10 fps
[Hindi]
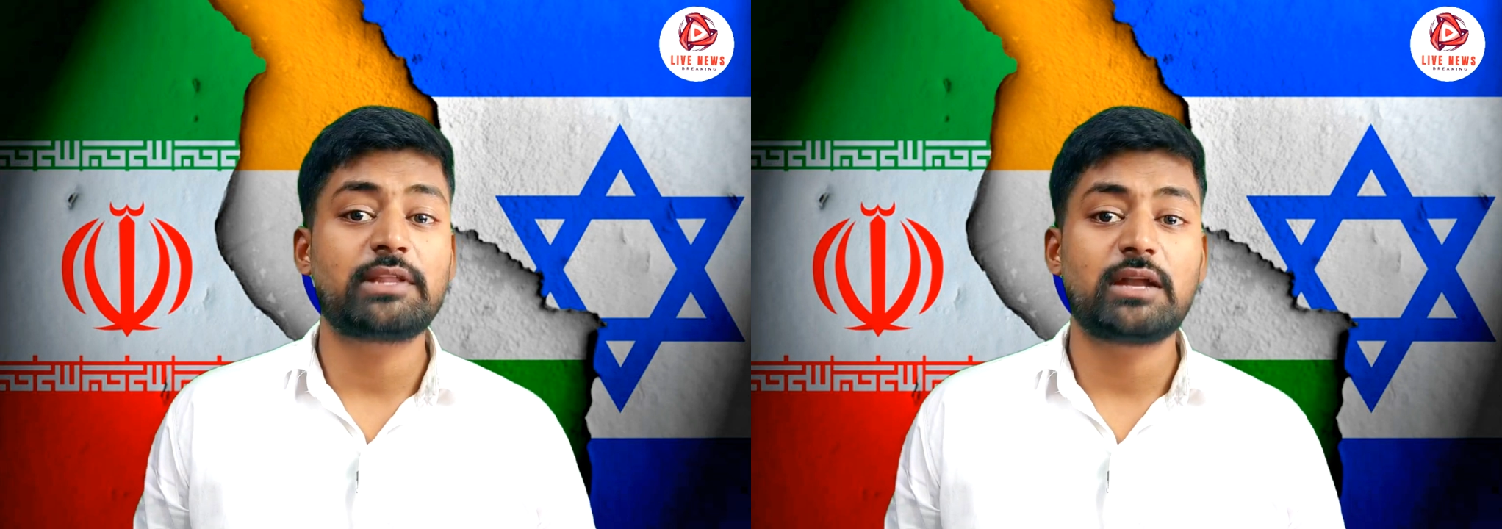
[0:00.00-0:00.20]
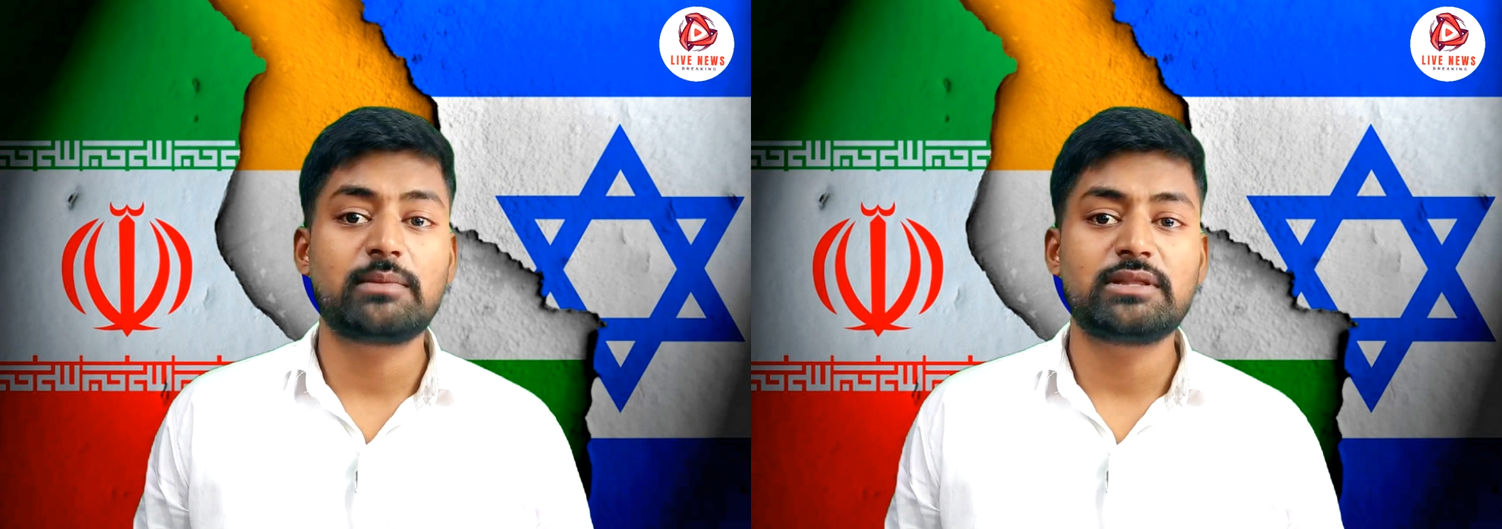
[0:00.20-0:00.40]

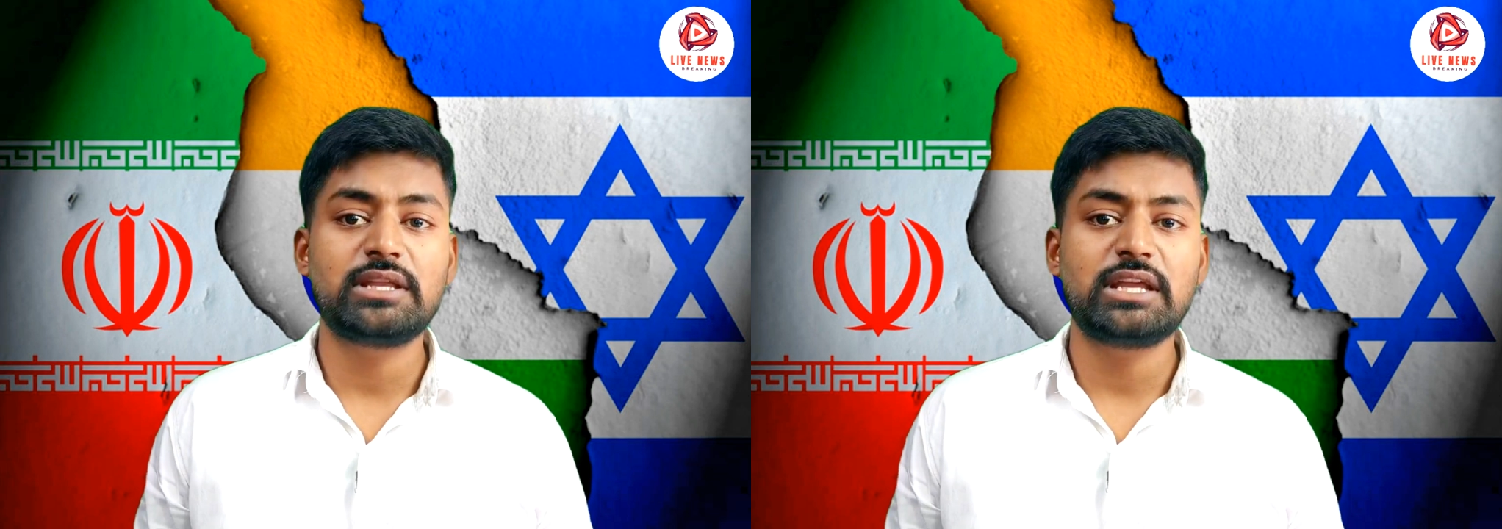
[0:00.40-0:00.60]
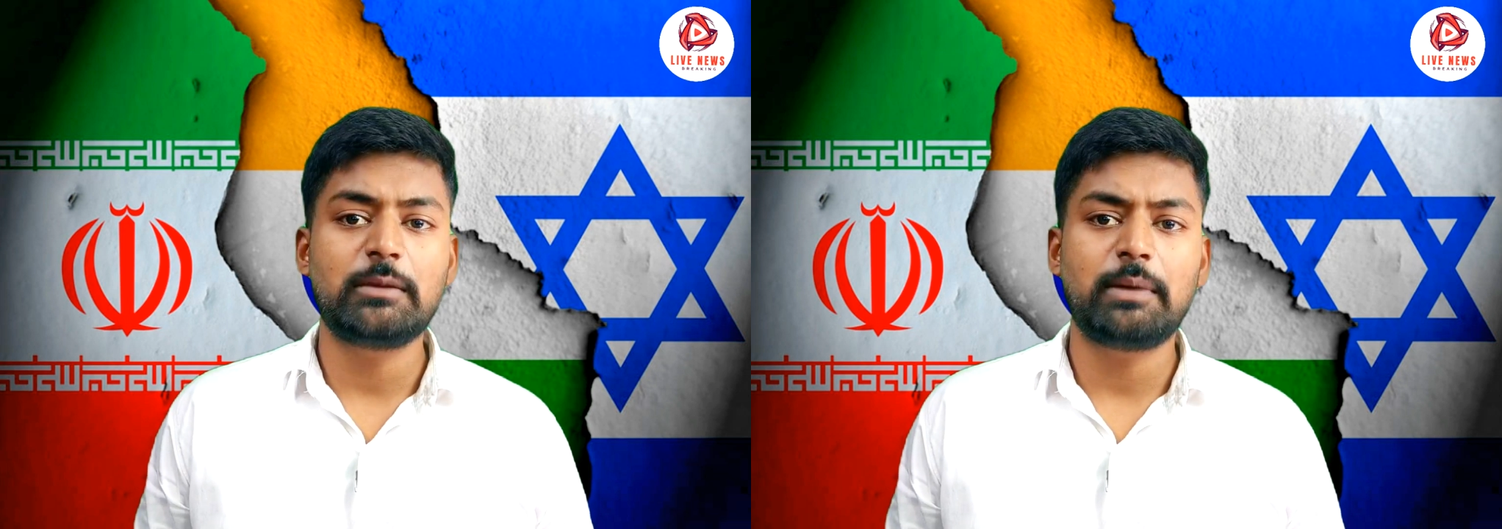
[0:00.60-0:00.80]

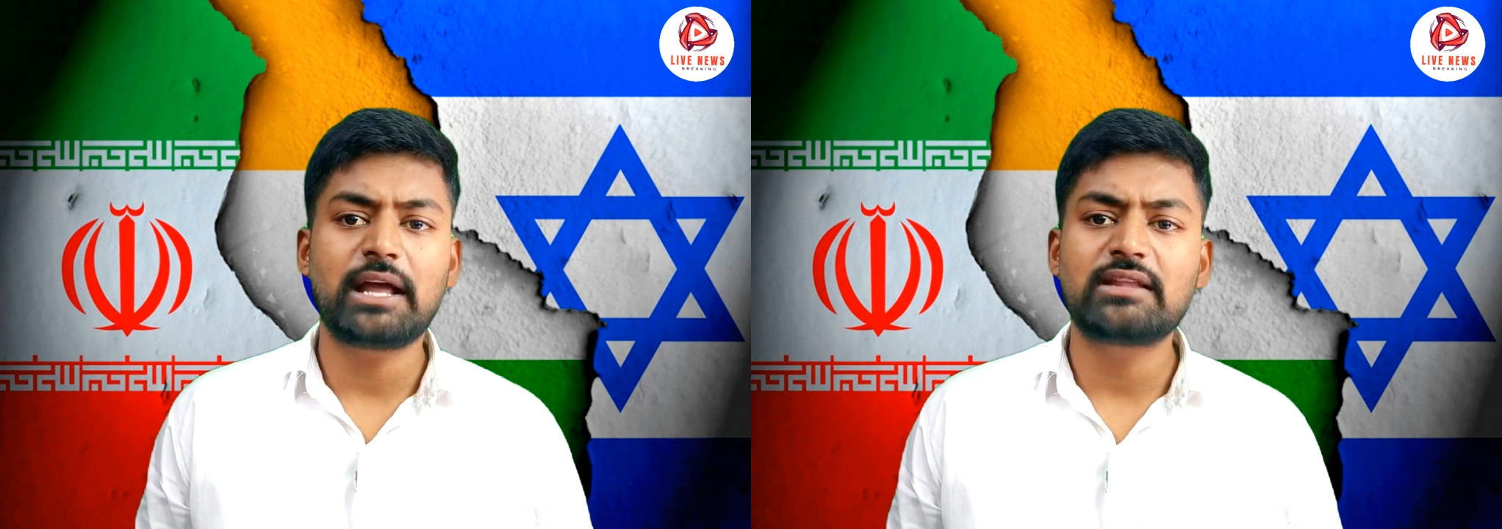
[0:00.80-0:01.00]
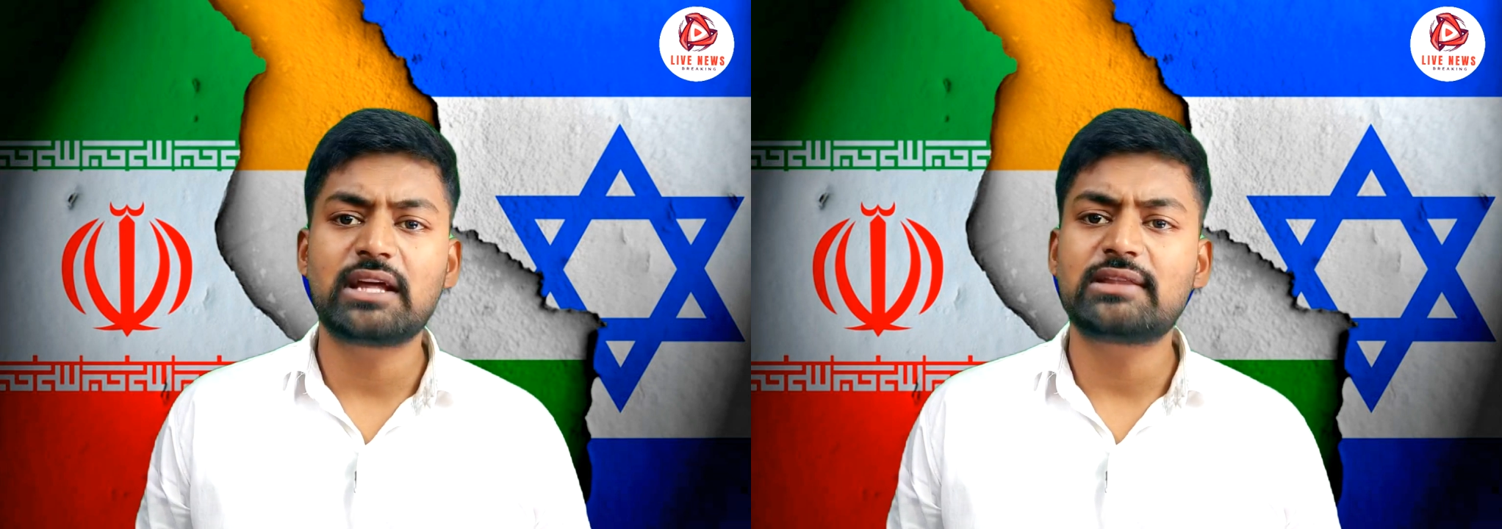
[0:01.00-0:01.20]
प्रधानमंत्री की
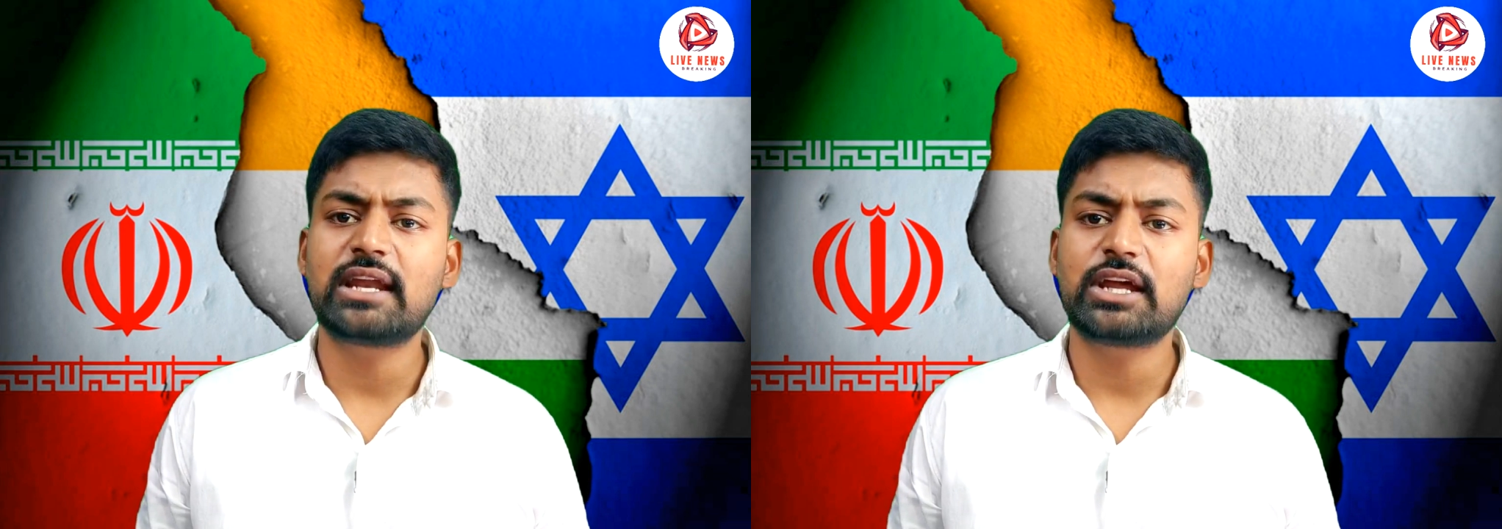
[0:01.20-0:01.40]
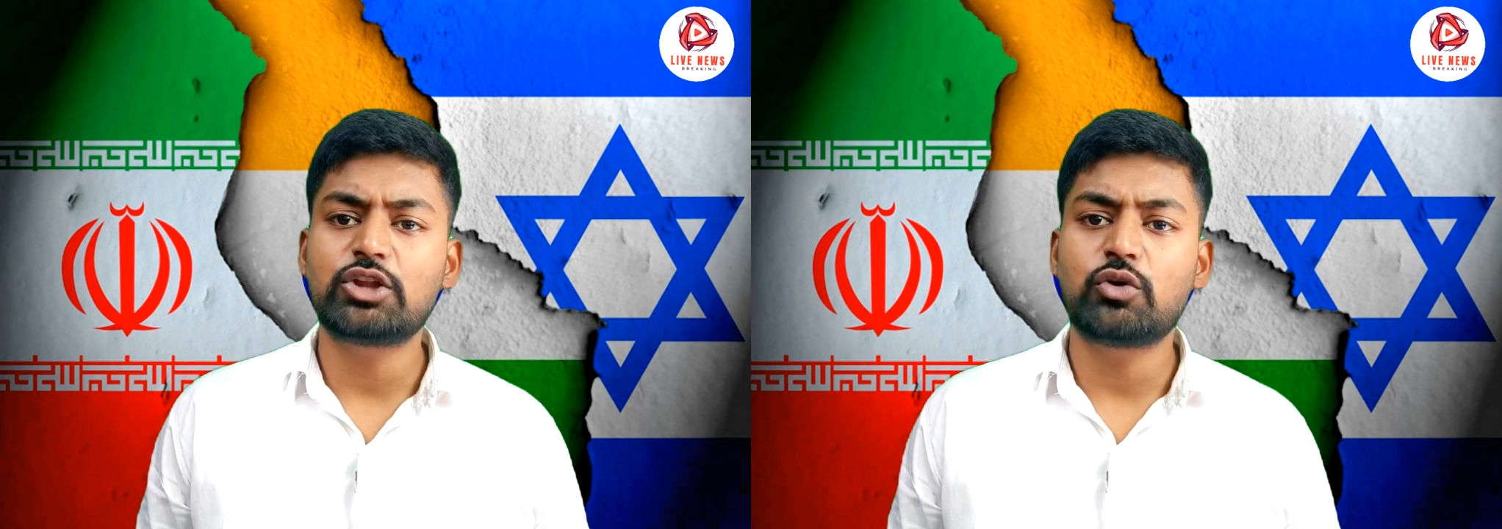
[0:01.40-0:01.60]
भारत
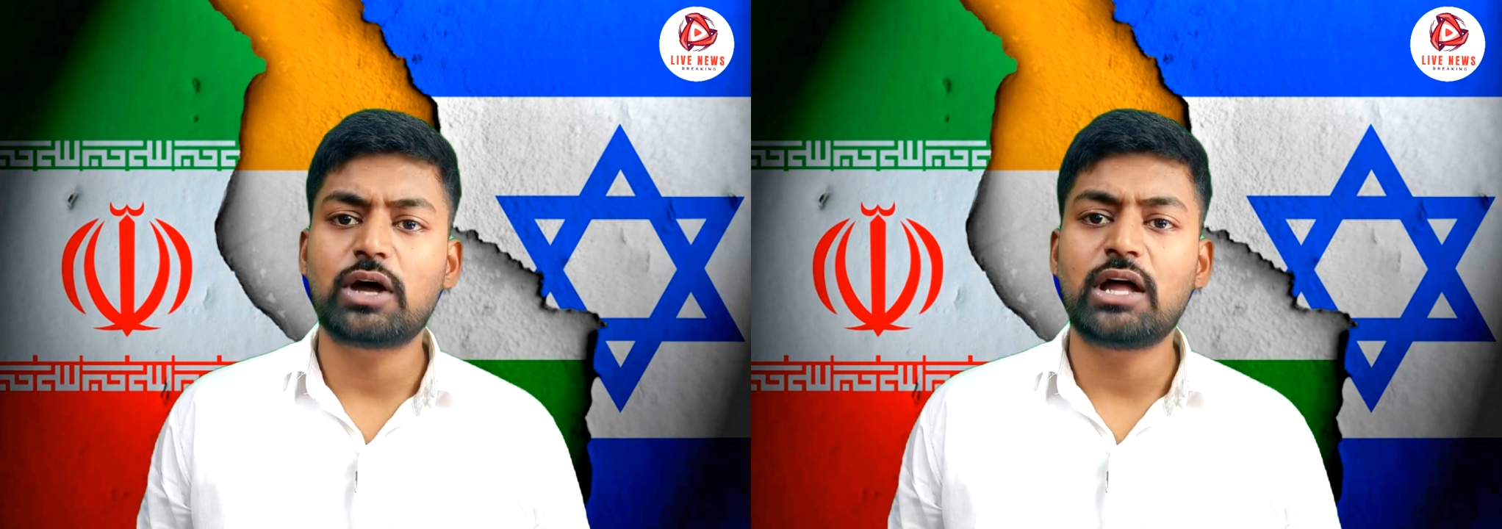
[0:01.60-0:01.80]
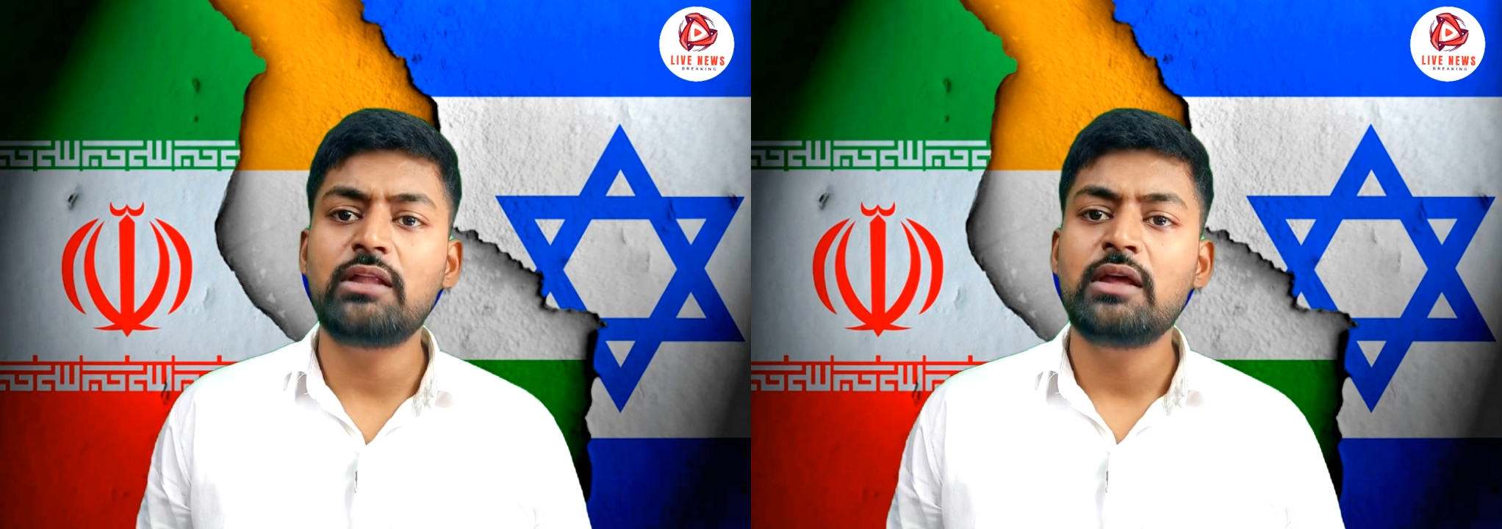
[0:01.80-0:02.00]
यात्रा के
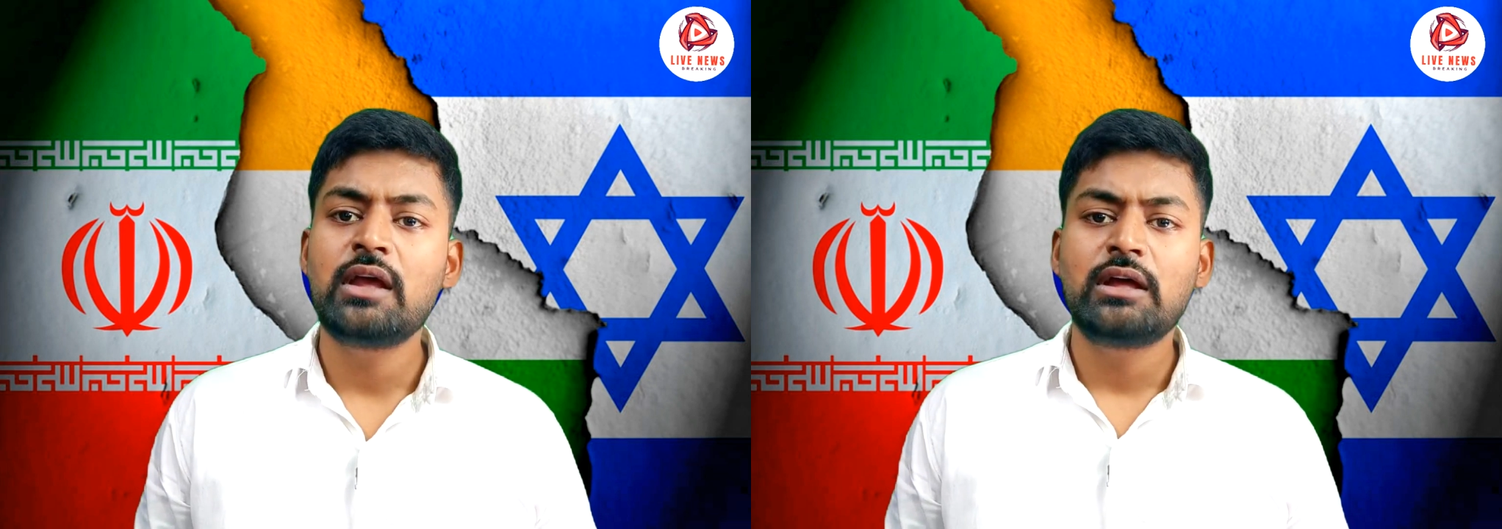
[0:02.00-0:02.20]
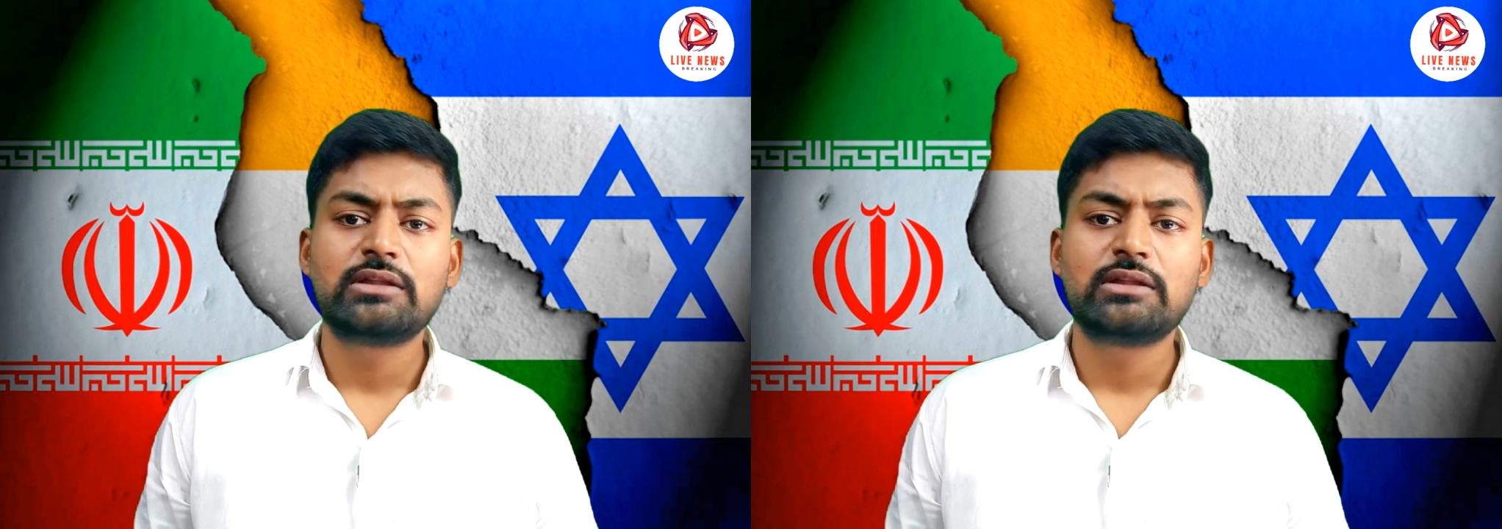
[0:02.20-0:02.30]
दौरान